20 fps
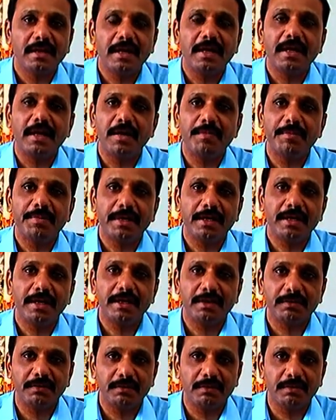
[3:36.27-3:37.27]
ఈ
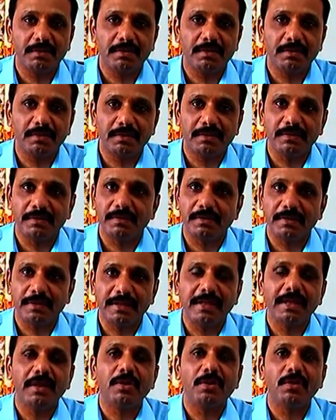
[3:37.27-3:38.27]
కాంపిటేటివ్
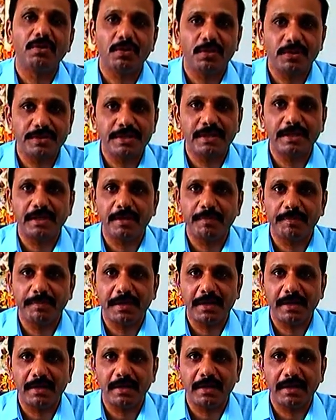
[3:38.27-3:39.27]
దీనిలో కోచింగ్లు
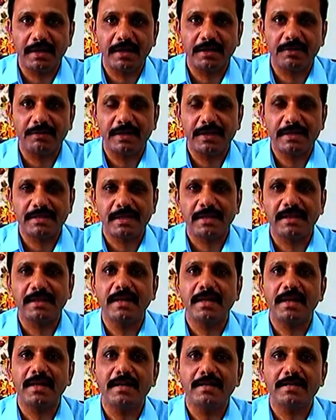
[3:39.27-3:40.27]
ఇప్పించాలనేటువంటి
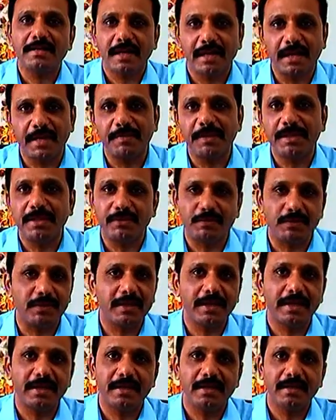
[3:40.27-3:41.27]
సందేహాలు చాలామందికి
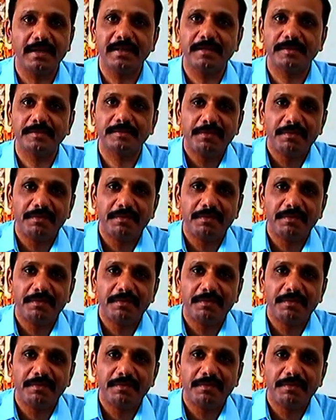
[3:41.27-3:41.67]
ఉంటాయండి